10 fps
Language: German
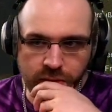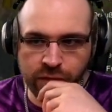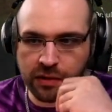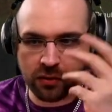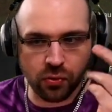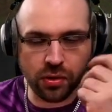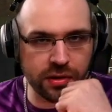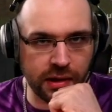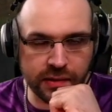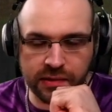Von der
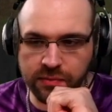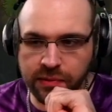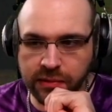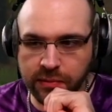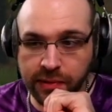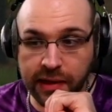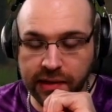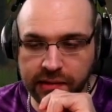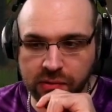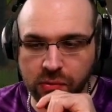Größe her ist es mehr
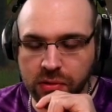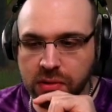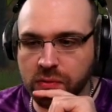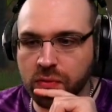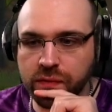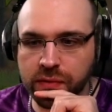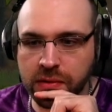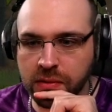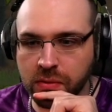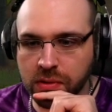als groß genug für
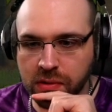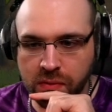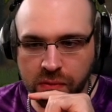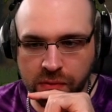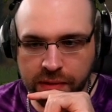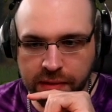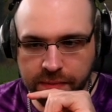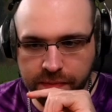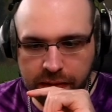eine große Kolonie.